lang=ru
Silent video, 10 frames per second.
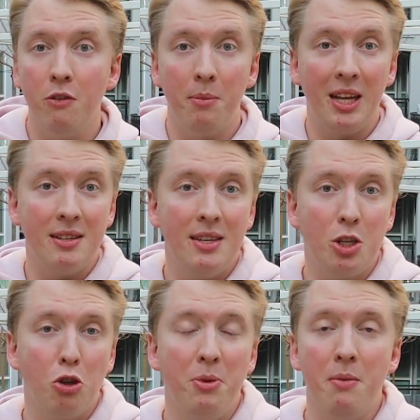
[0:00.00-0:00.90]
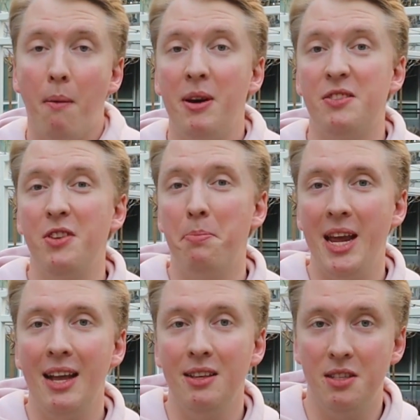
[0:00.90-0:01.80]
что вам надо знать, чтобы не попасть в
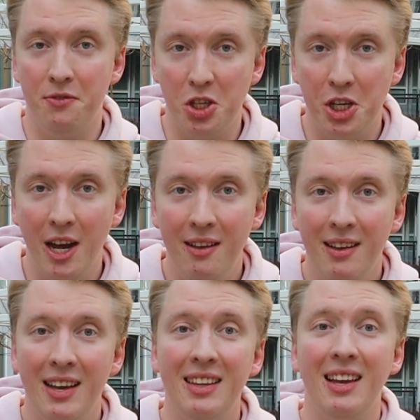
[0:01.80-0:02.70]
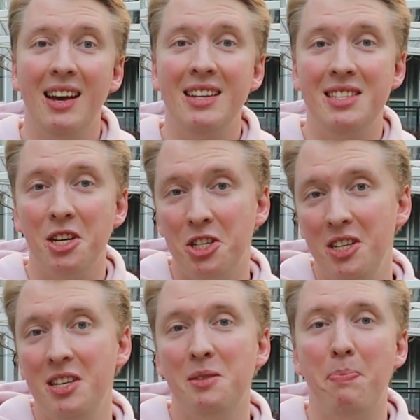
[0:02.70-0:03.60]
неприятности в США, это
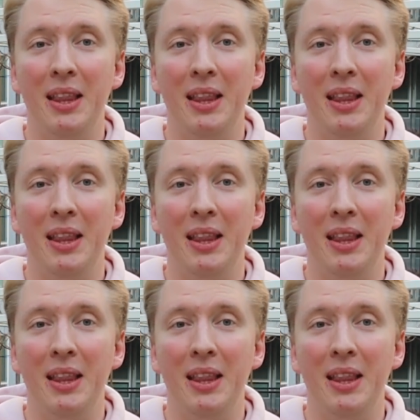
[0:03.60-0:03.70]
держитесь